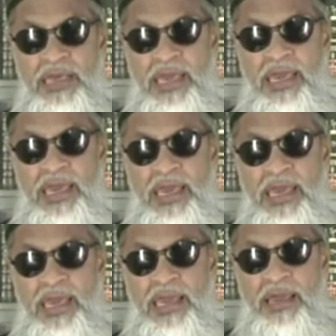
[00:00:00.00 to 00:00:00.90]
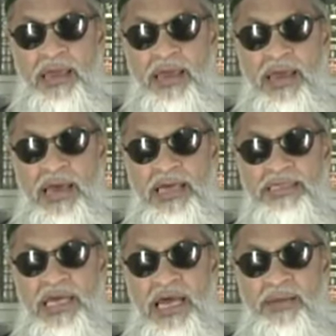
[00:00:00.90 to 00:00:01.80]
के
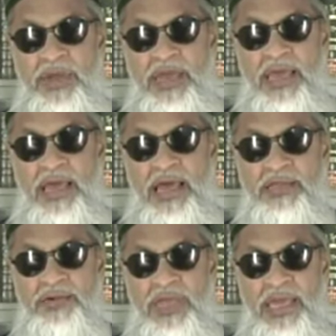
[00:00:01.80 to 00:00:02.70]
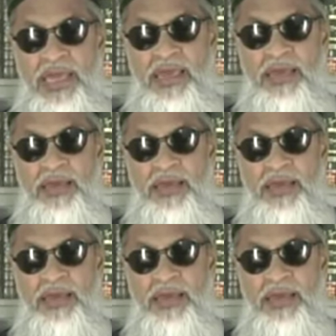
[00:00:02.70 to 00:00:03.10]
असहाब एका जो हैं